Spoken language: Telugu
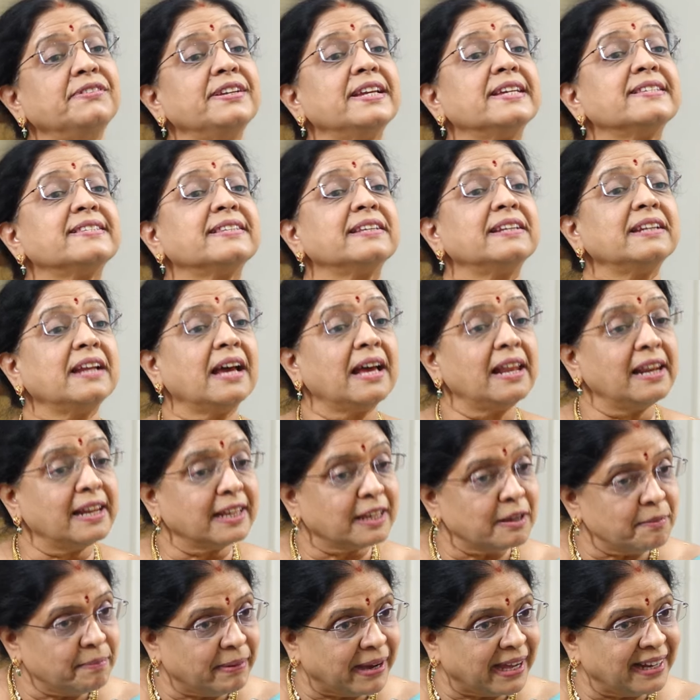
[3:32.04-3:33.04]

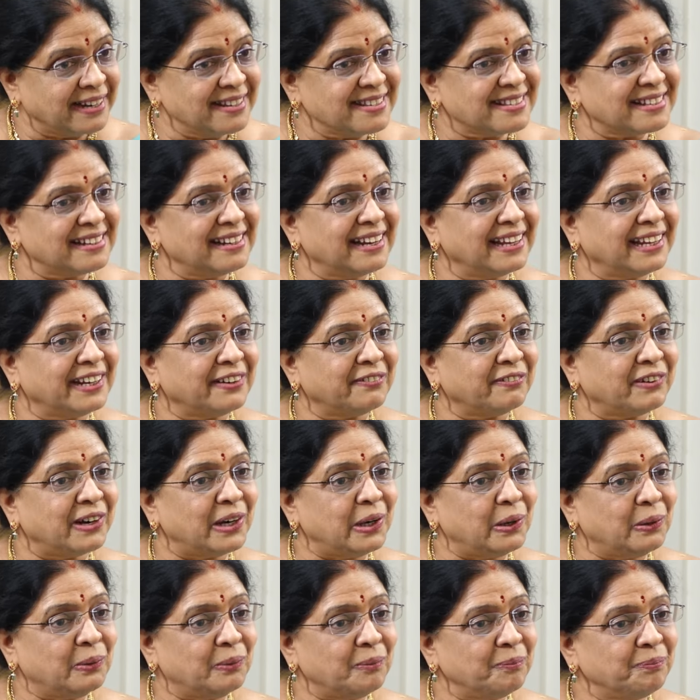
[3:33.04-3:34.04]
వ్యసనాలకి బానిసలైన
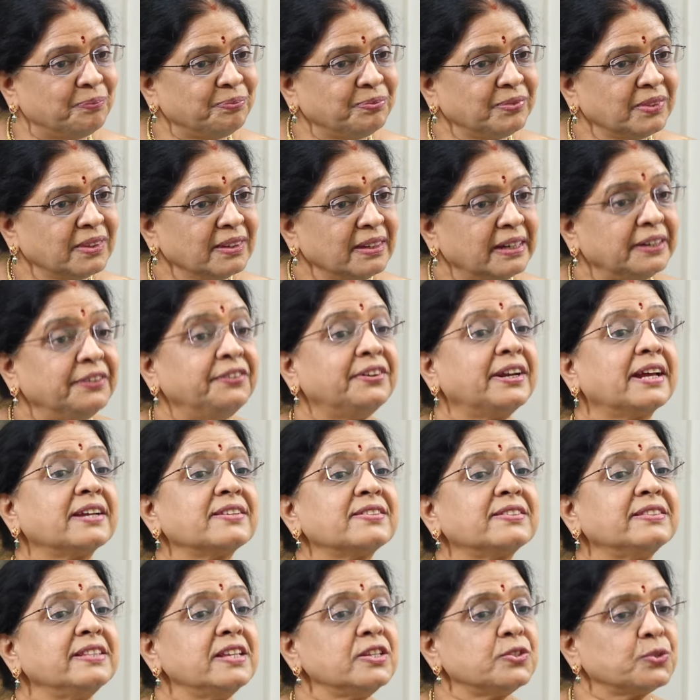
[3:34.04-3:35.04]
వాళ్ళు
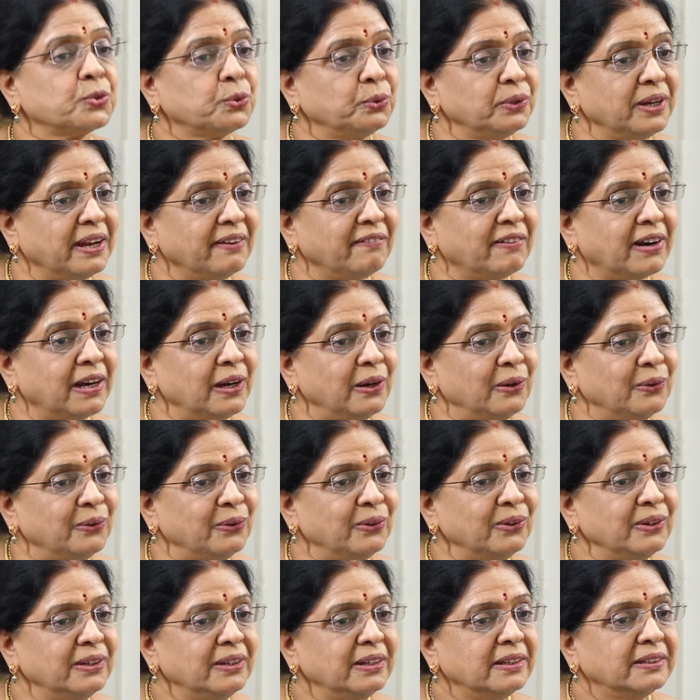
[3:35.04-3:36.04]
డ్రగ్స్ తీసుకునే వాళ్ళు
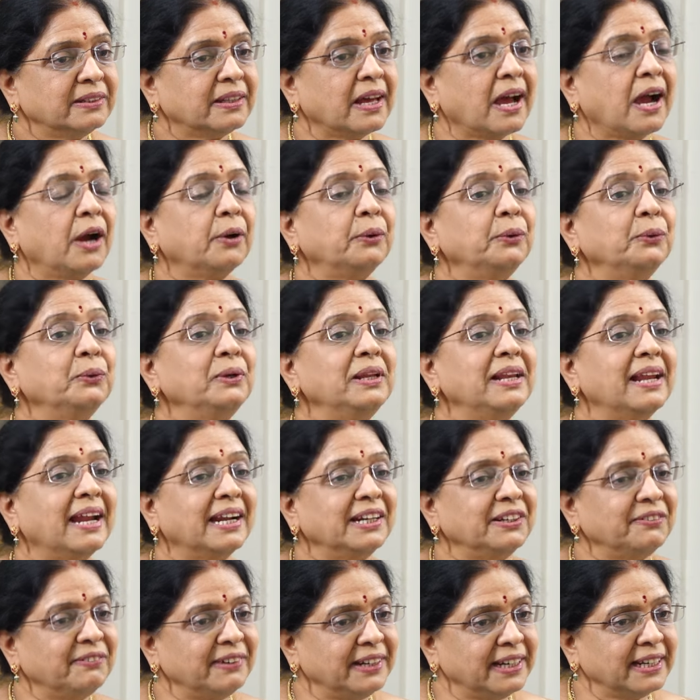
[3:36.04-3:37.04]
తాగుడు
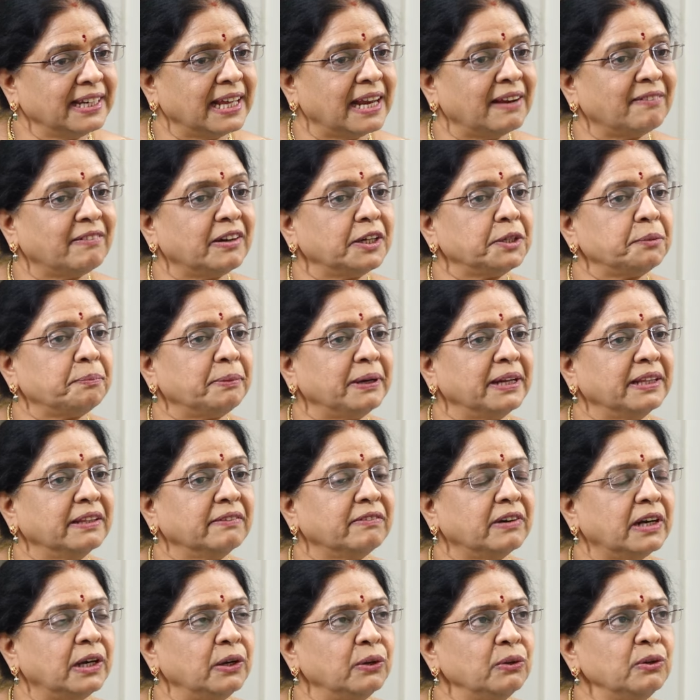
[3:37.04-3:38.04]
ఇలాంటి వీటికి అలవాటు పడిన
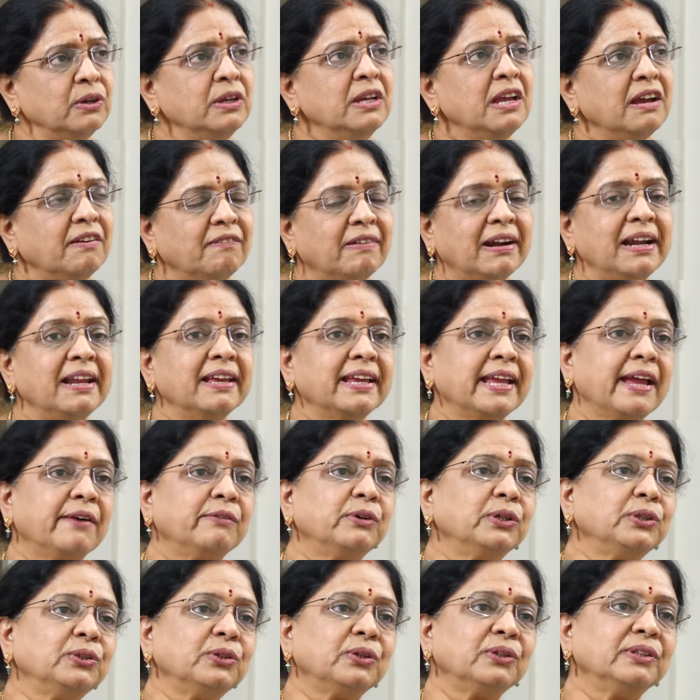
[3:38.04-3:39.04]
వాళ్ళు వాళ్ళకి
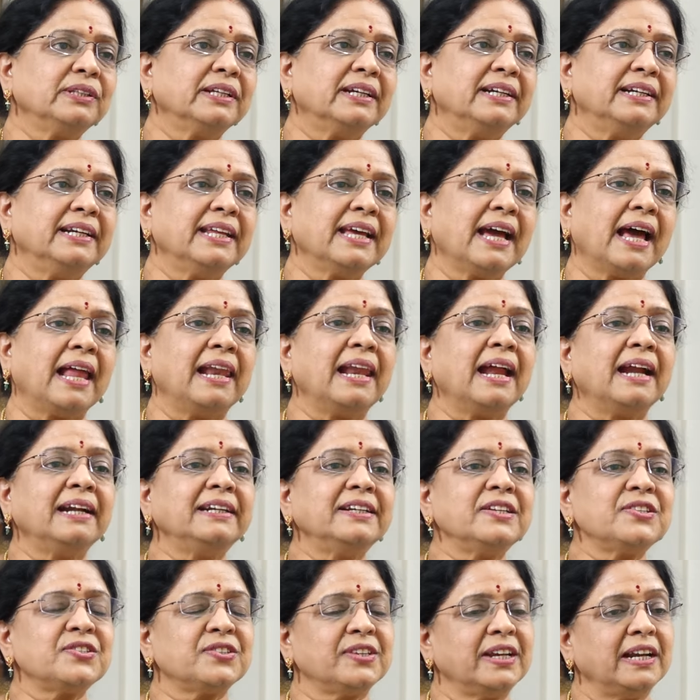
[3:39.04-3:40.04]
ఏమవుతుందంటే
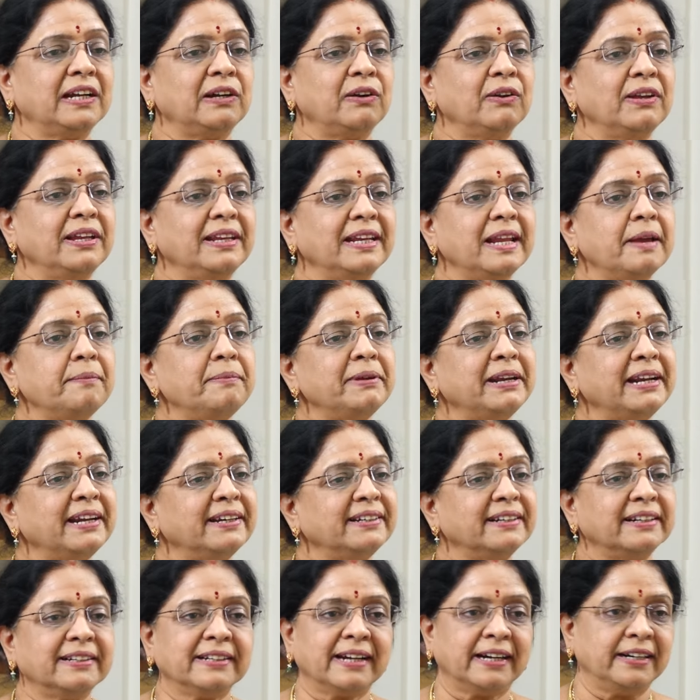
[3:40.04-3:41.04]
అలాంటి స్టేట్లో
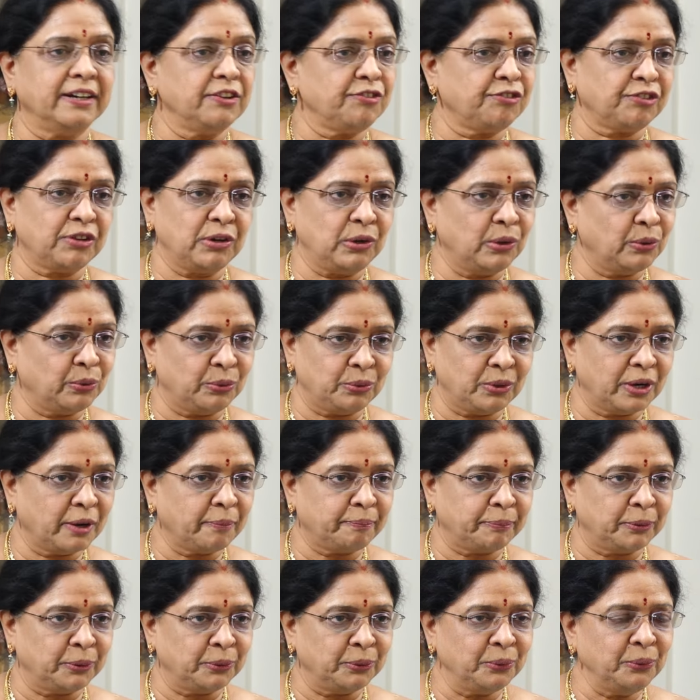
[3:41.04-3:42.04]
ఇనబిరేటెడ్ కండిషన్లో
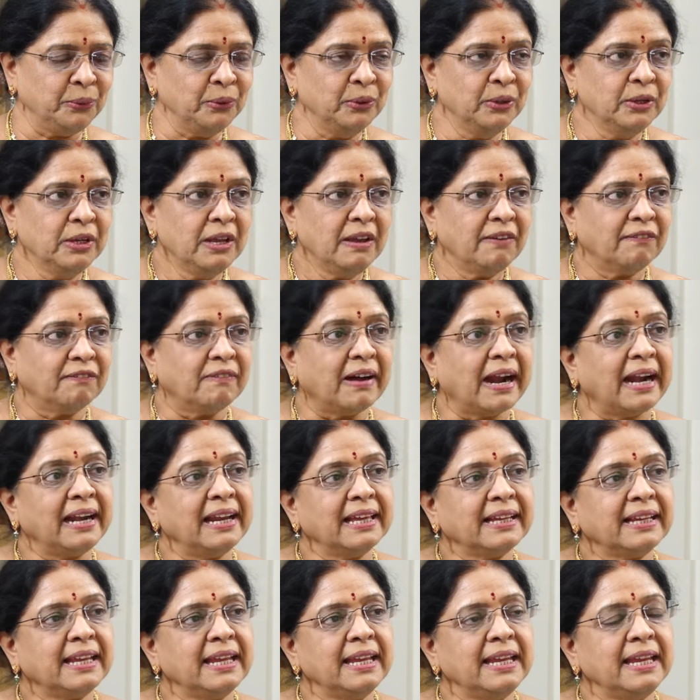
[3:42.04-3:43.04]
ఉన్నప్పుడు
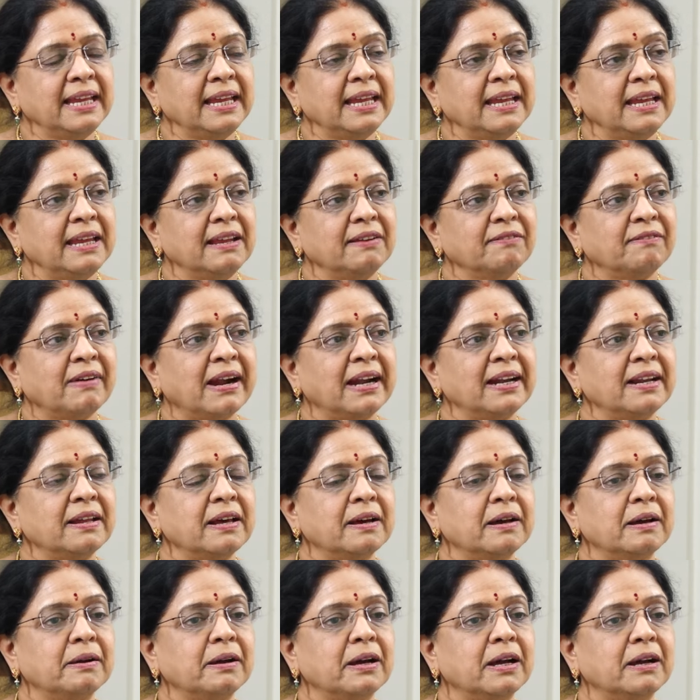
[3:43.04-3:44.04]
వాళ్ళకి వాళ్ళ
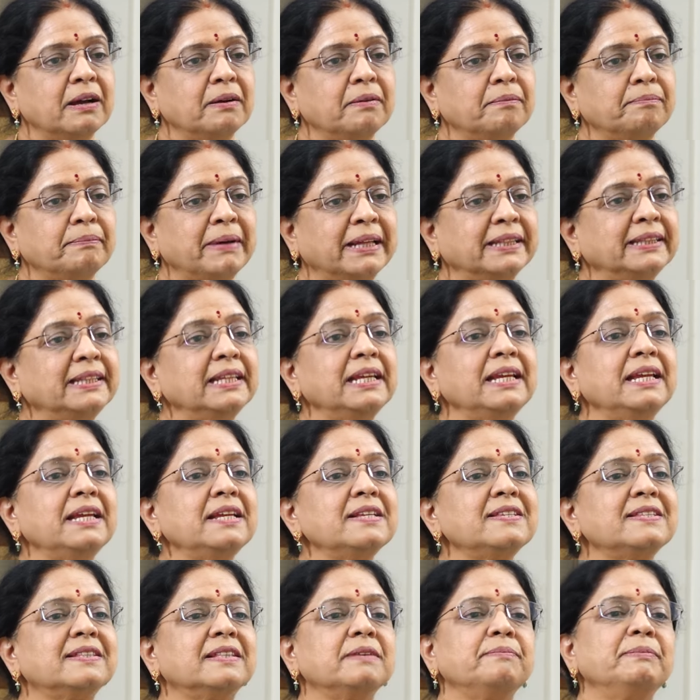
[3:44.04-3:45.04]
మతి
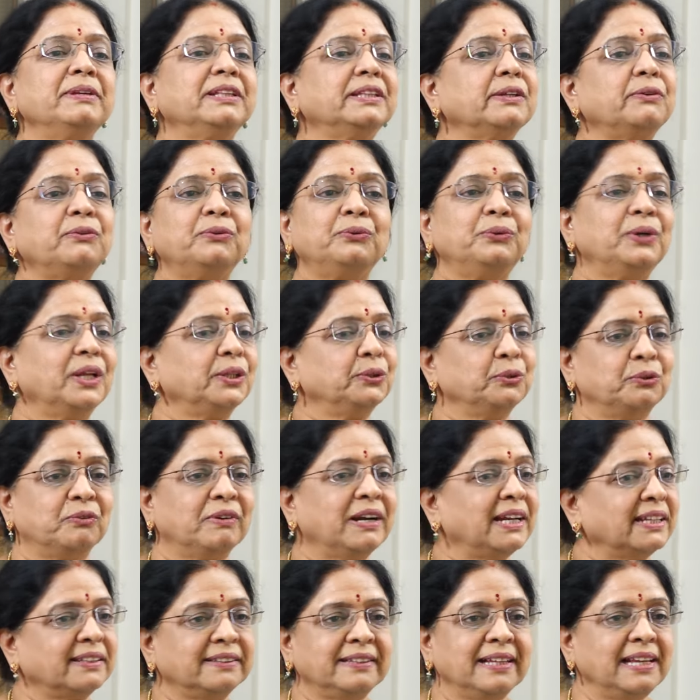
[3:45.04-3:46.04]
స్థిమితం ఉండదు
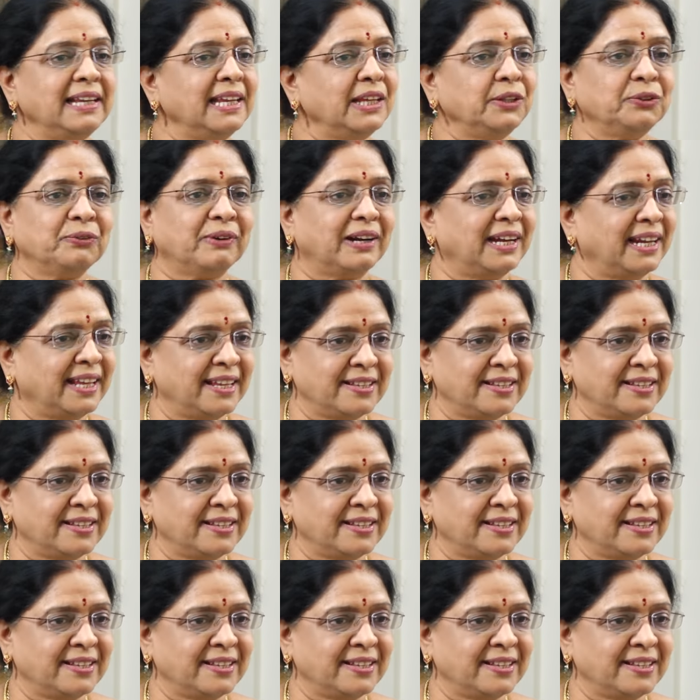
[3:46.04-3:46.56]
వాళ్ళకి తెలియదు వాళ్ళు